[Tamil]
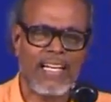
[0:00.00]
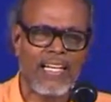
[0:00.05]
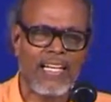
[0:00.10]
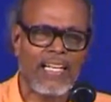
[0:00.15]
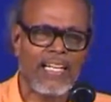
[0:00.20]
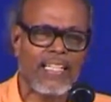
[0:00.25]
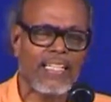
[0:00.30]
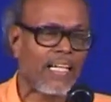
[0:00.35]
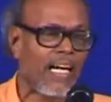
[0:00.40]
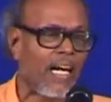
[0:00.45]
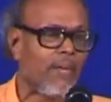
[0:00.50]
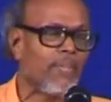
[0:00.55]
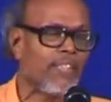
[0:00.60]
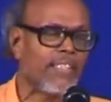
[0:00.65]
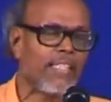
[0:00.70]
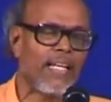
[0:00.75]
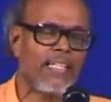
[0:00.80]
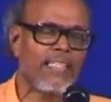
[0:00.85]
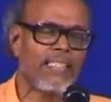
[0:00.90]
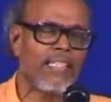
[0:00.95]
இந்த
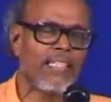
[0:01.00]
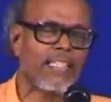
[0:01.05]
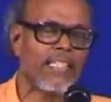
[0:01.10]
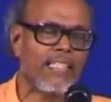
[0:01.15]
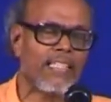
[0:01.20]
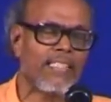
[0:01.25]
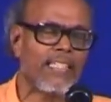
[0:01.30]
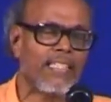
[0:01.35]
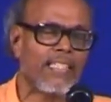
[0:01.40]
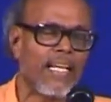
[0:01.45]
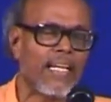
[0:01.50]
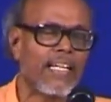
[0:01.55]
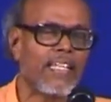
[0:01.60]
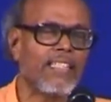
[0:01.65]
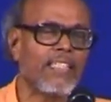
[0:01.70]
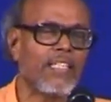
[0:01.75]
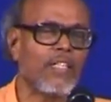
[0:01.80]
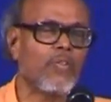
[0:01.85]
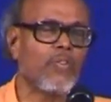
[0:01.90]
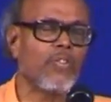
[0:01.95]
காமத்தை இந்த
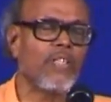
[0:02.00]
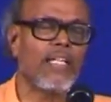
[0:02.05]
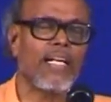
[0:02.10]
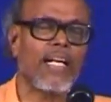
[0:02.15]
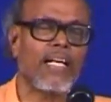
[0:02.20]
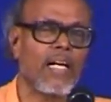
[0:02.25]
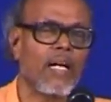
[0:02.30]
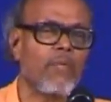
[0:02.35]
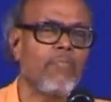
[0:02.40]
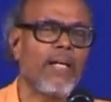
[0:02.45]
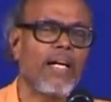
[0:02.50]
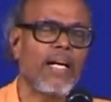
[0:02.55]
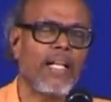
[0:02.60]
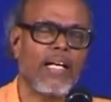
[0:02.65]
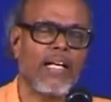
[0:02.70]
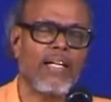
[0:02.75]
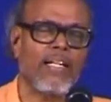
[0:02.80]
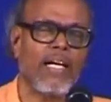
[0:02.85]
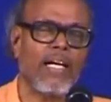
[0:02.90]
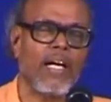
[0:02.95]
தேகத்தை கொண்டு நான் நன்மை
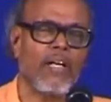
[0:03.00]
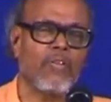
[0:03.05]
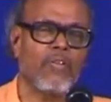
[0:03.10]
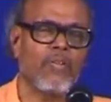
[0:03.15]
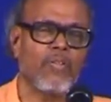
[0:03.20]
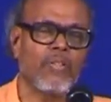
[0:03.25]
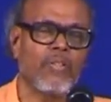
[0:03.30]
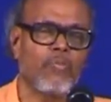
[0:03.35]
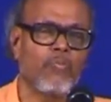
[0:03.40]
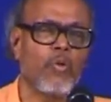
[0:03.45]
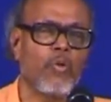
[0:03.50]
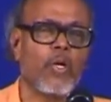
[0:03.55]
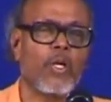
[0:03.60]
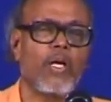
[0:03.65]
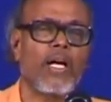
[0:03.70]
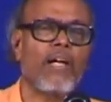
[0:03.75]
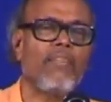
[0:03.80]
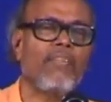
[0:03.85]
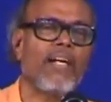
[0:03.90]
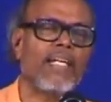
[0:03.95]
அடைய
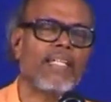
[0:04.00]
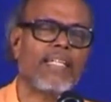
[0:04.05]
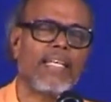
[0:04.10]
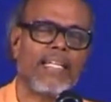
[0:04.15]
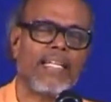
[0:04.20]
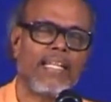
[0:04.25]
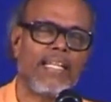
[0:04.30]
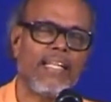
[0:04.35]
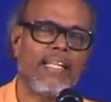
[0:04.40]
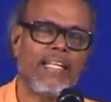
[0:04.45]
முறையான வாழ்க்கை